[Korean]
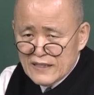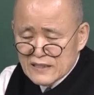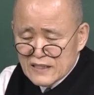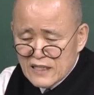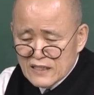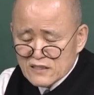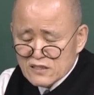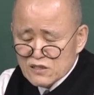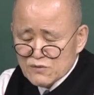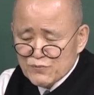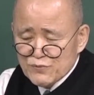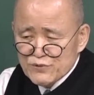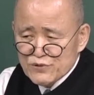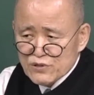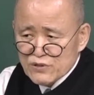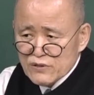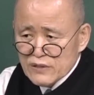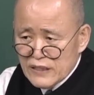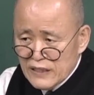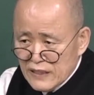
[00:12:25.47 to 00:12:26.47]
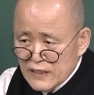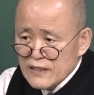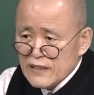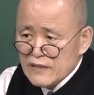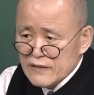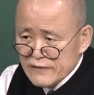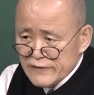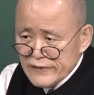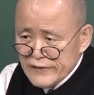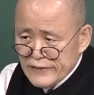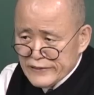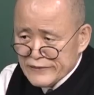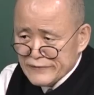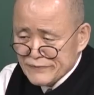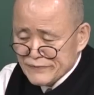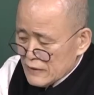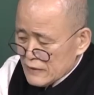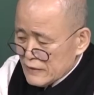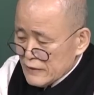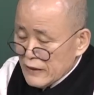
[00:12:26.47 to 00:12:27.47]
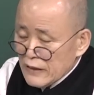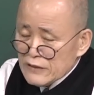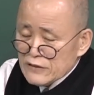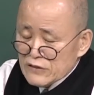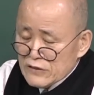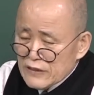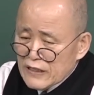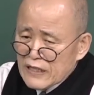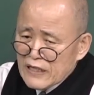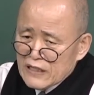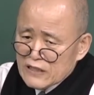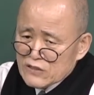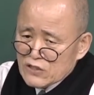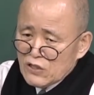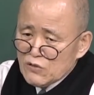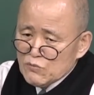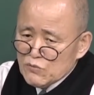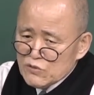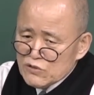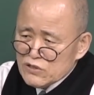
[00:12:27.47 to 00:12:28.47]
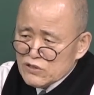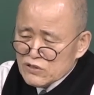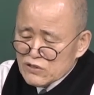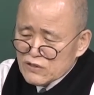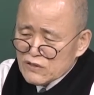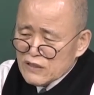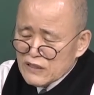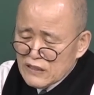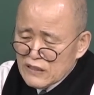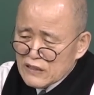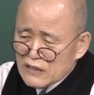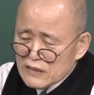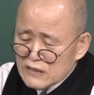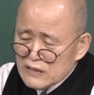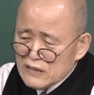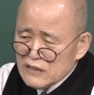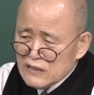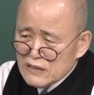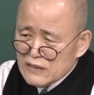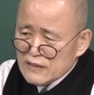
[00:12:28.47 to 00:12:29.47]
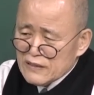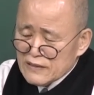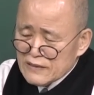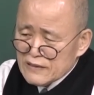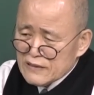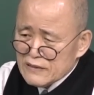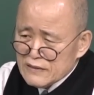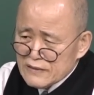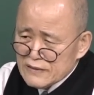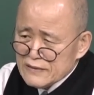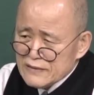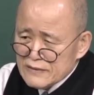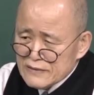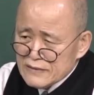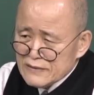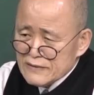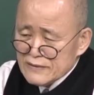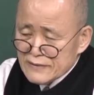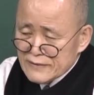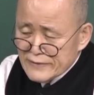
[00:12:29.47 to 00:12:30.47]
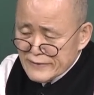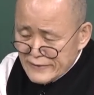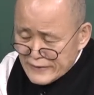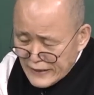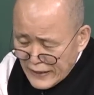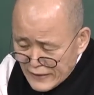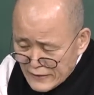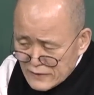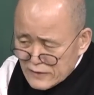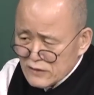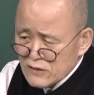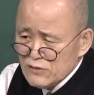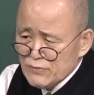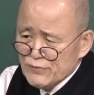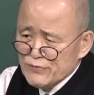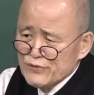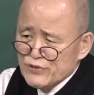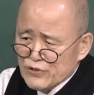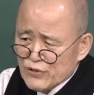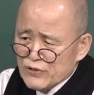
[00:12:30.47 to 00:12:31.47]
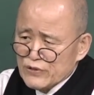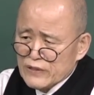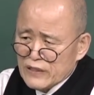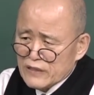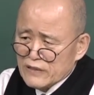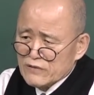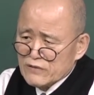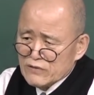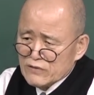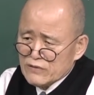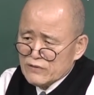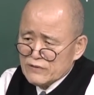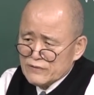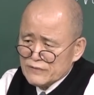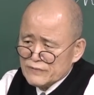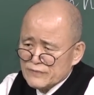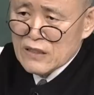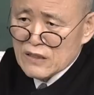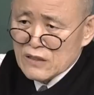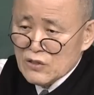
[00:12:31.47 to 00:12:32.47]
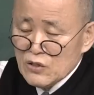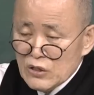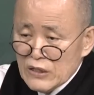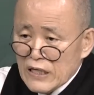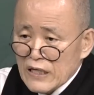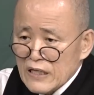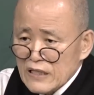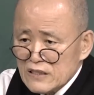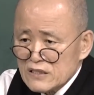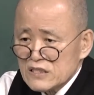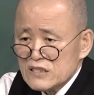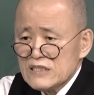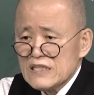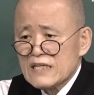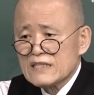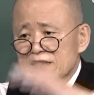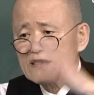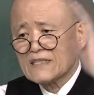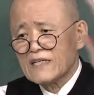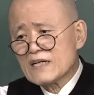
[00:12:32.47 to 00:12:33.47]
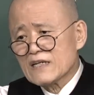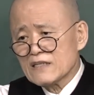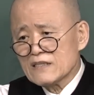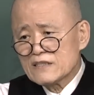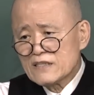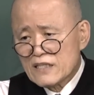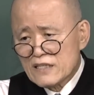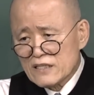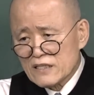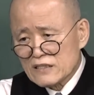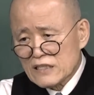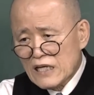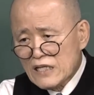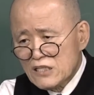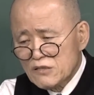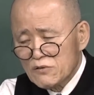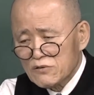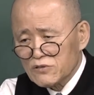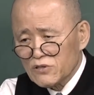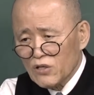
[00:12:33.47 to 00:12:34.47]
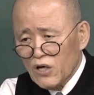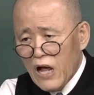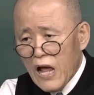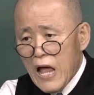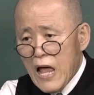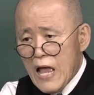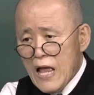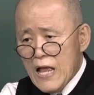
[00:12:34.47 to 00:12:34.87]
텍스트 분석을 해야 되는데 그래서 내가 젊은 시절에 이 텍스트 분석이라는 거 그걸 내가 신학대학을 다니면서